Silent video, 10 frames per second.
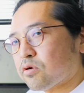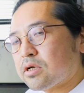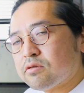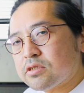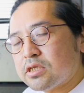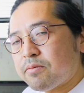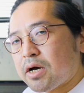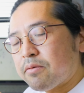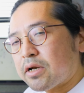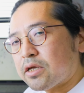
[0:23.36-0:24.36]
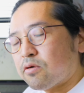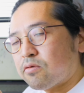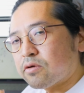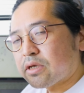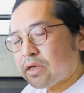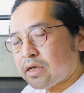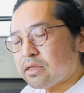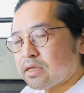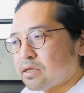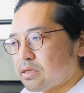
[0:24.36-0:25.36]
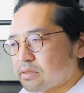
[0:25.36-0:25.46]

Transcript: ポケットシネマカメラ 4K で